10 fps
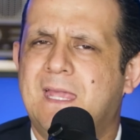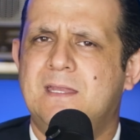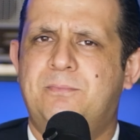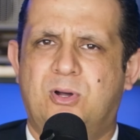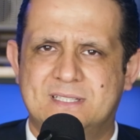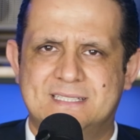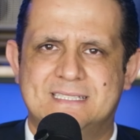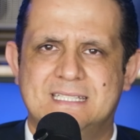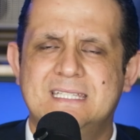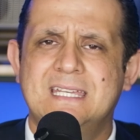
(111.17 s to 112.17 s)
Ele pode
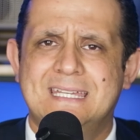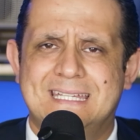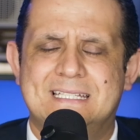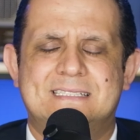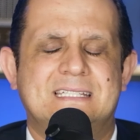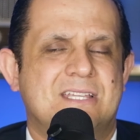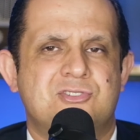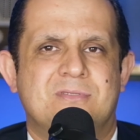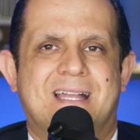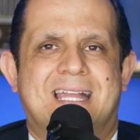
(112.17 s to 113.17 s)
sim entrar
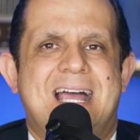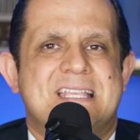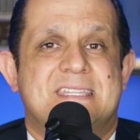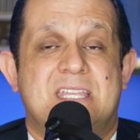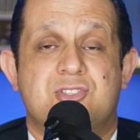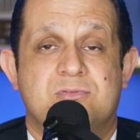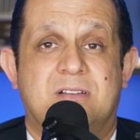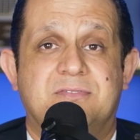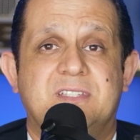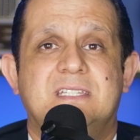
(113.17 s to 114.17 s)
na sua casa, na
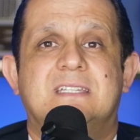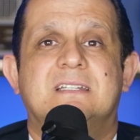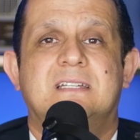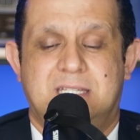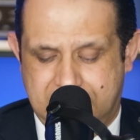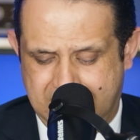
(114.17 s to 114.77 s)
sua vida.